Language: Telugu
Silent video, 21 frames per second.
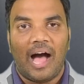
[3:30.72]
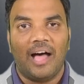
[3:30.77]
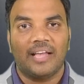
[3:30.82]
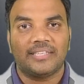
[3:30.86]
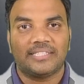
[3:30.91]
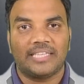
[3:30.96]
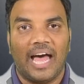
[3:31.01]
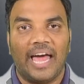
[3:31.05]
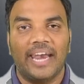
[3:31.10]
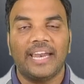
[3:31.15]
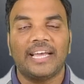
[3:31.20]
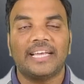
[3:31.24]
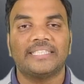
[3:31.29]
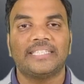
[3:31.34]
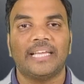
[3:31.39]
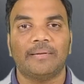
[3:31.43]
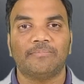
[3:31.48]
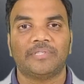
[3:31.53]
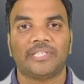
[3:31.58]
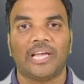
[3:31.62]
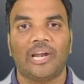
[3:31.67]
ఆ స్థానిక
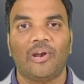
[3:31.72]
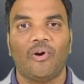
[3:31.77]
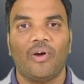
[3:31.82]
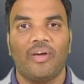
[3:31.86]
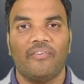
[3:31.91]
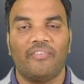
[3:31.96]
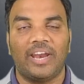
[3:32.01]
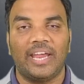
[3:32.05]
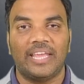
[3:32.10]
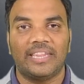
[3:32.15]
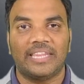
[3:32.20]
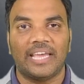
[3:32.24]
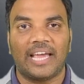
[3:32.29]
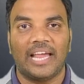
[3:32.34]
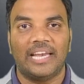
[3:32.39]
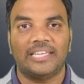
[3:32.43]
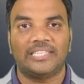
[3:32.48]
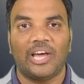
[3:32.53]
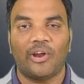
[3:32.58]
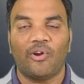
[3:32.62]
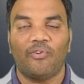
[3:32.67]
సంస్థల్లో ఎవరైతే
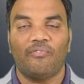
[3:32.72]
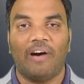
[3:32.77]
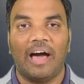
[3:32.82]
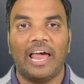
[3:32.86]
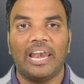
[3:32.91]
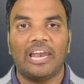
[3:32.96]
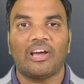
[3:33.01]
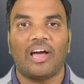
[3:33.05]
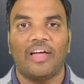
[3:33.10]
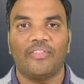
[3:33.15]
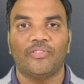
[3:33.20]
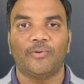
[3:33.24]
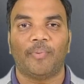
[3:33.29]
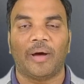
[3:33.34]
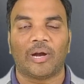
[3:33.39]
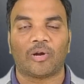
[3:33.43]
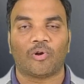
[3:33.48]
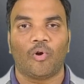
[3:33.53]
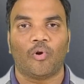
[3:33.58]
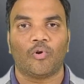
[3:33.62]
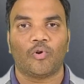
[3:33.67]
గెలిచారో వాళ్ళకు
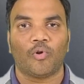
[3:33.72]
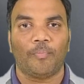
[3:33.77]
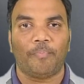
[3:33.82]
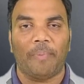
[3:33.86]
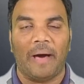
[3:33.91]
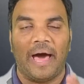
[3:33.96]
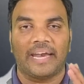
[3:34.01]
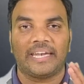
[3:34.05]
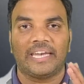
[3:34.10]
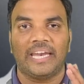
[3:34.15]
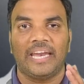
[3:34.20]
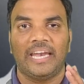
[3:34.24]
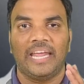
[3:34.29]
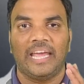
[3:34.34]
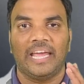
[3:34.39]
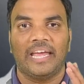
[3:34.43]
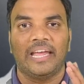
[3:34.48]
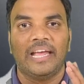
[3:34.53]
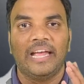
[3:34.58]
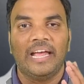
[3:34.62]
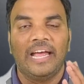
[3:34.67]
అందుబాటులో ఉంటూ పార్టీని